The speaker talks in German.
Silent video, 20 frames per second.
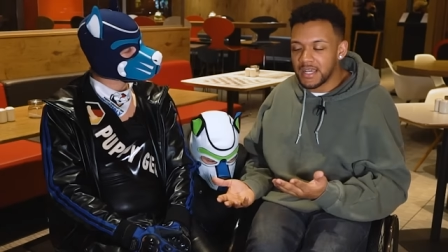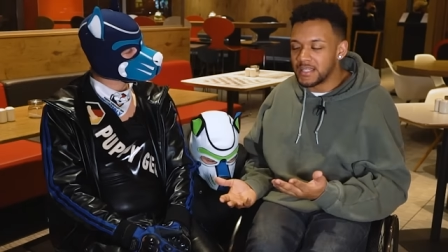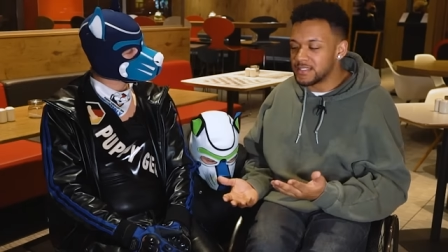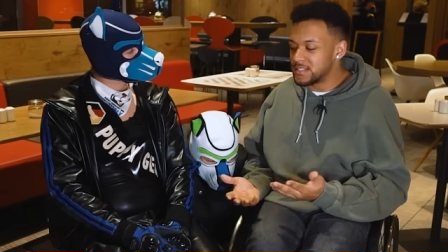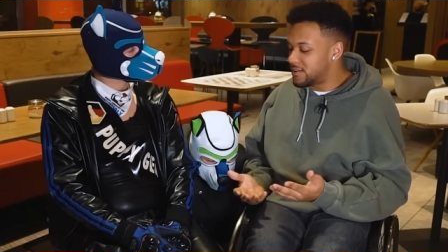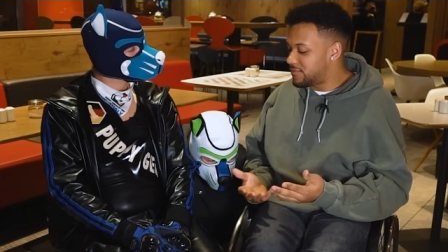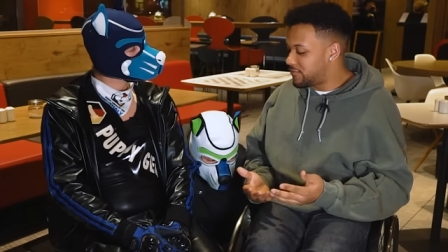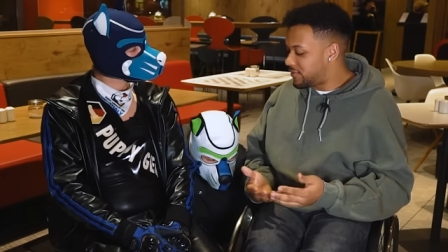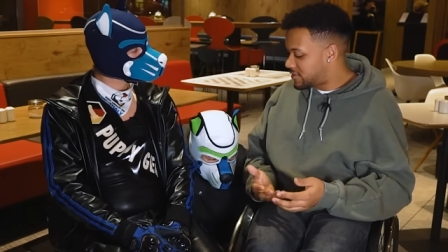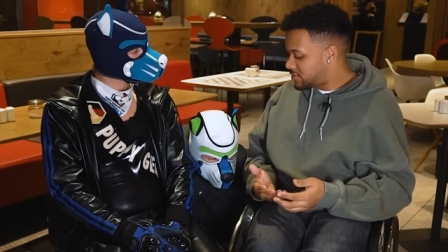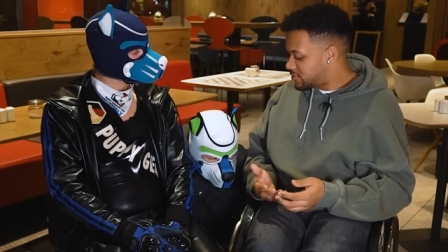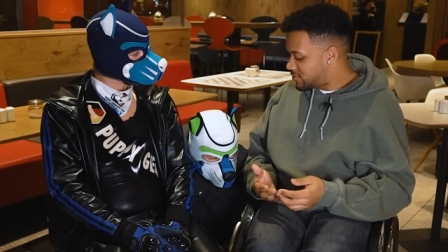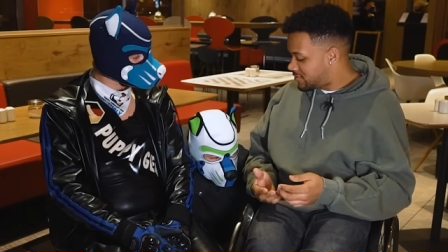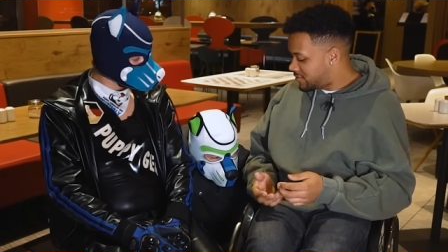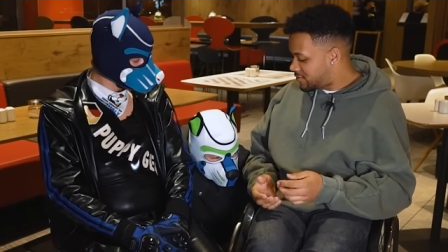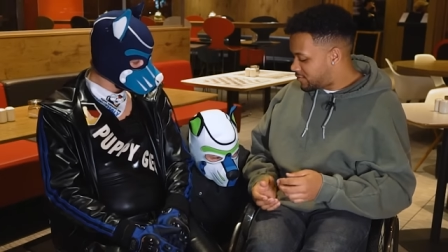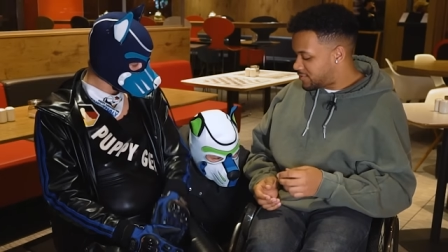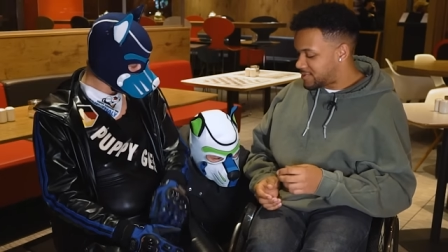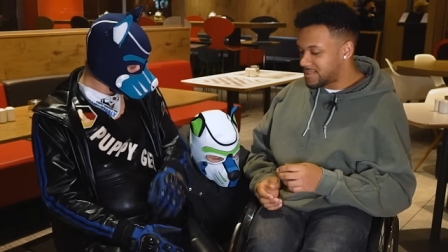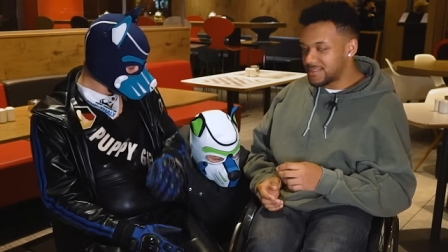Ganz einfach so.
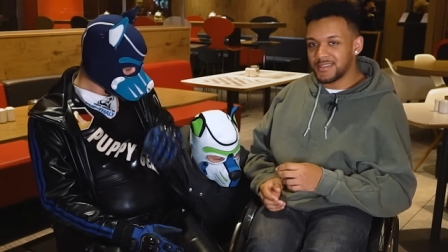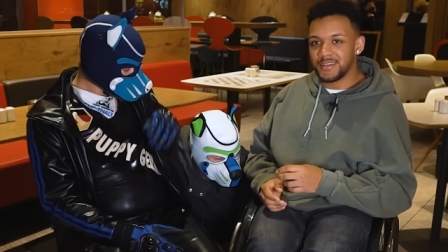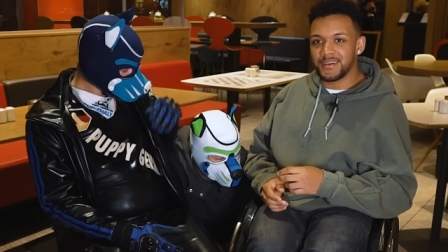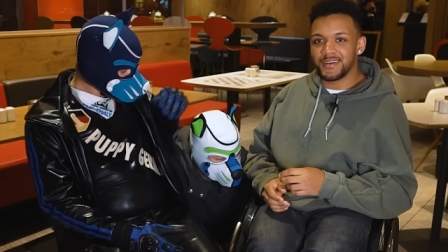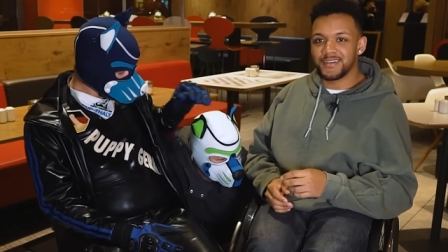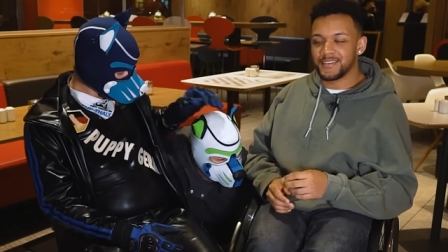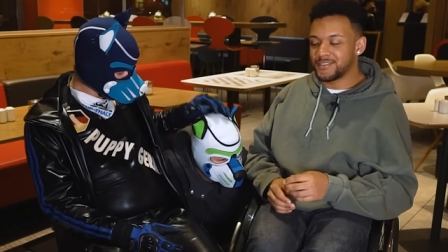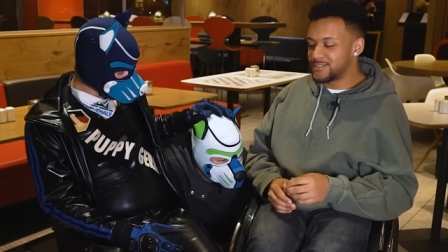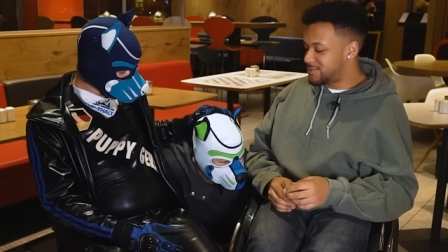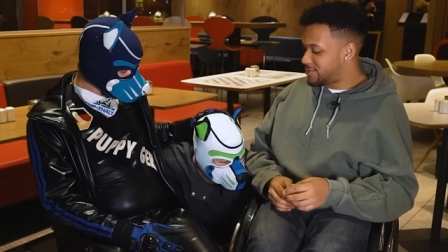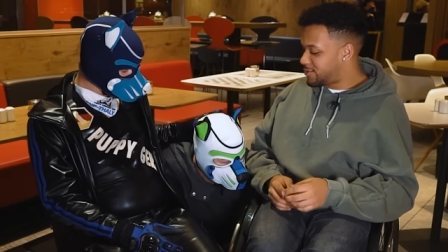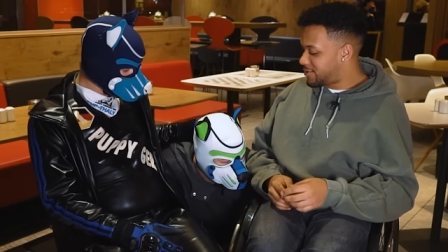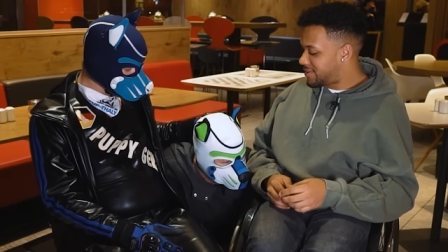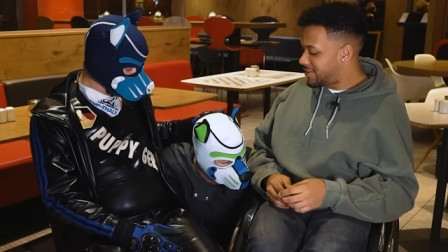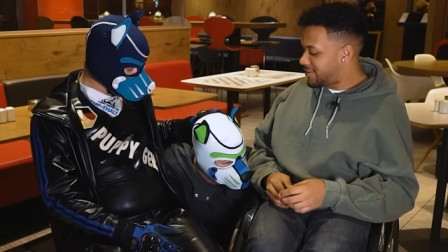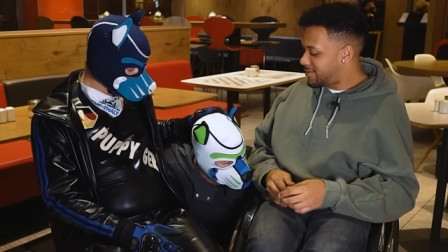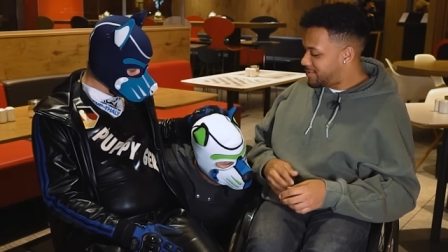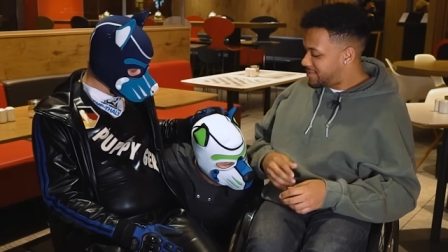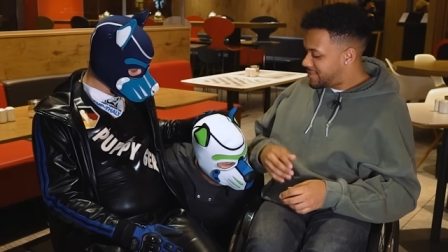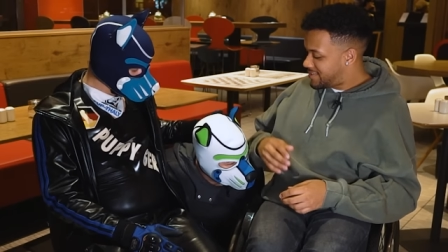Oh, da, oh. sorry,
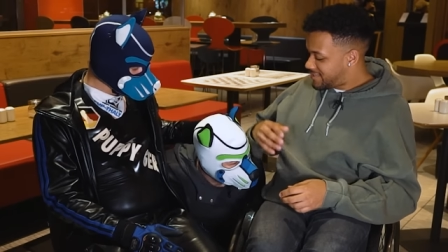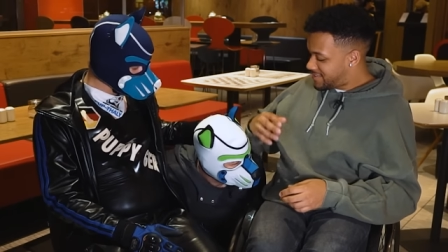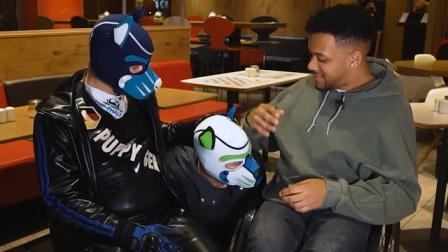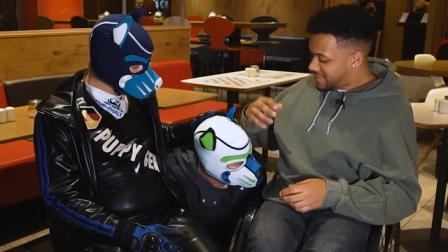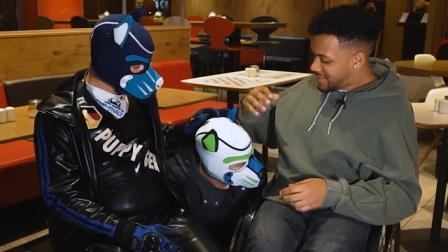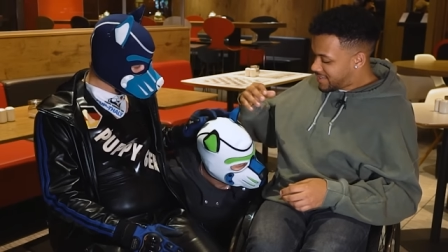habe ich